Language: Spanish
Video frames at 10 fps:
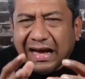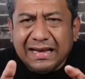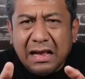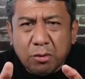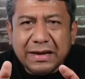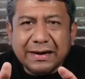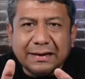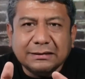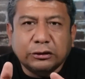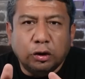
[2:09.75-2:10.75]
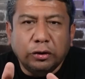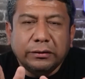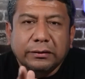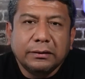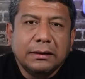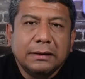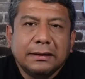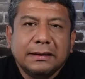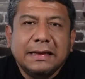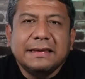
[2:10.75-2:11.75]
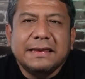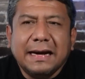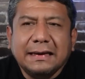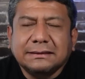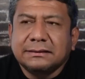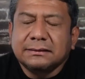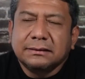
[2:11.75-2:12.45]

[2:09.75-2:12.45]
¿Hay alguna razón detrás